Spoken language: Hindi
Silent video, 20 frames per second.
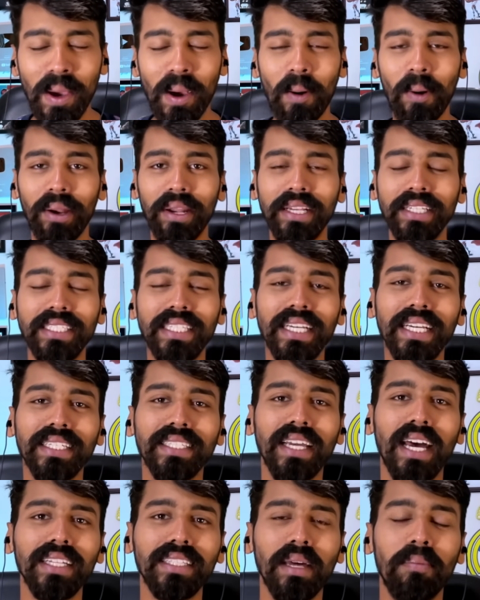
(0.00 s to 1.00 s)
और इसी के
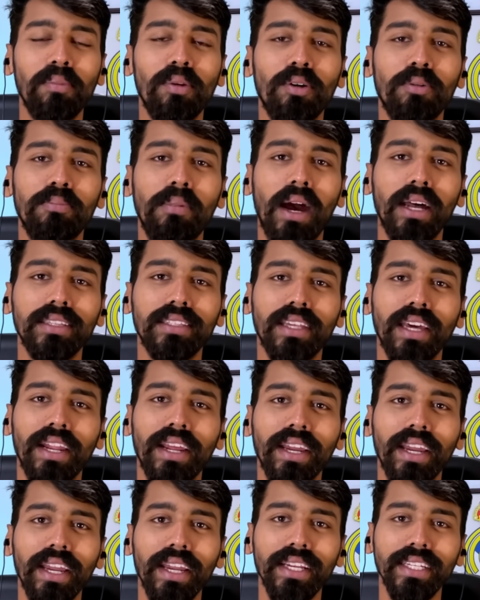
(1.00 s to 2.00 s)
साथ हम लोग बात
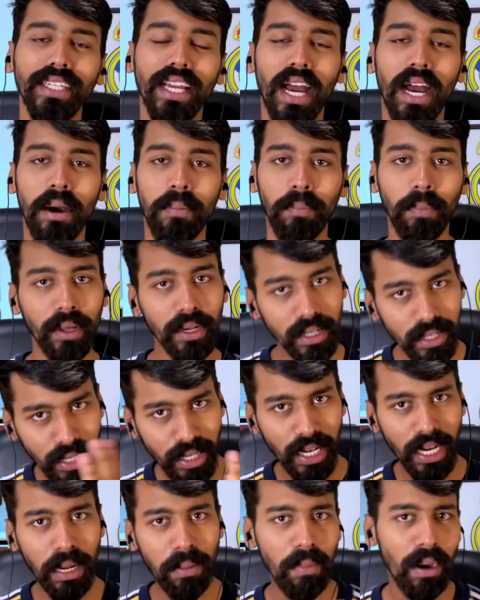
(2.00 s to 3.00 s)
करेंगे यहाँ पर
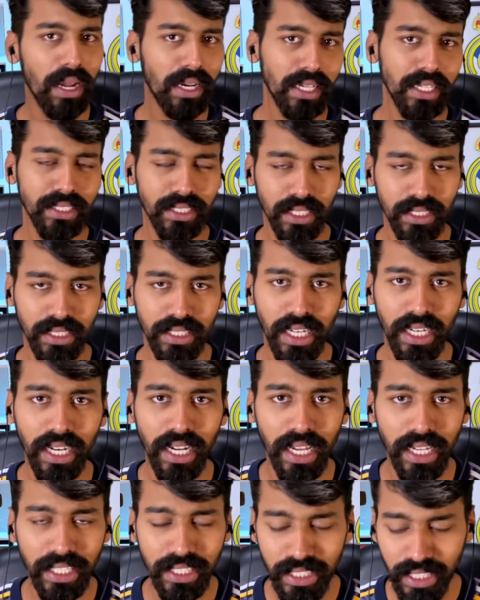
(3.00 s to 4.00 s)
नेमार की सस्टेन
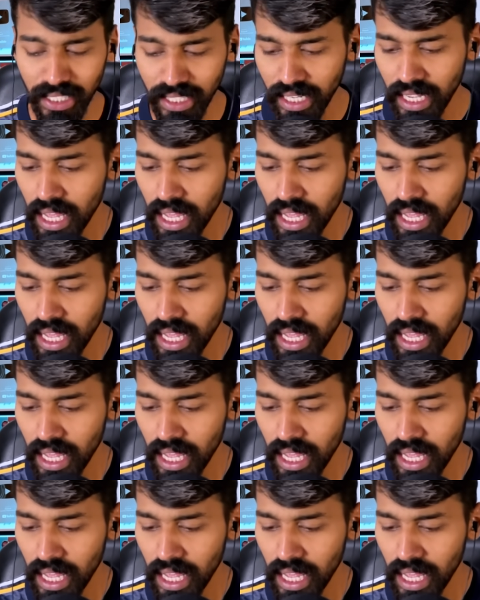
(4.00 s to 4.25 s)
इंजरी